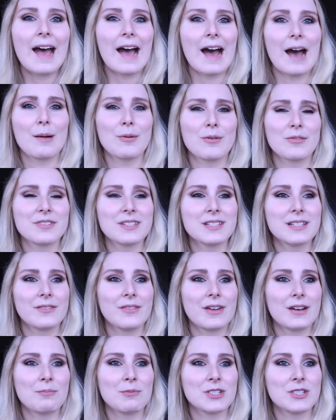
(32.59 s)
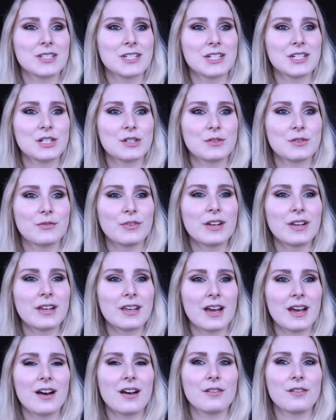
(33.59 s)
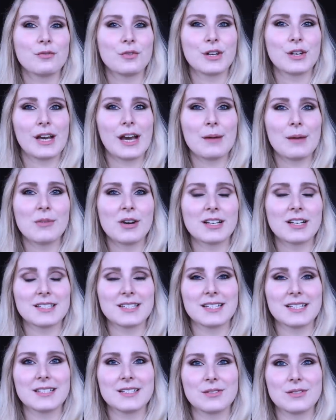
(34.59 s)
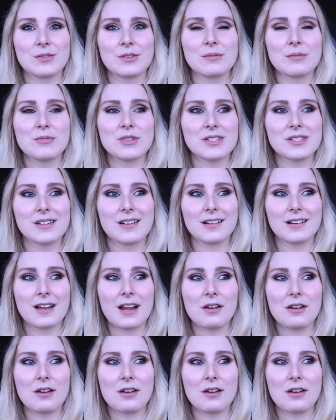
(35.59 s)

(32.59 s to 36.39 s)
Aber wisst ihr, wenn man sich vier Jahre vor eine Kamera setzt und immer sagt,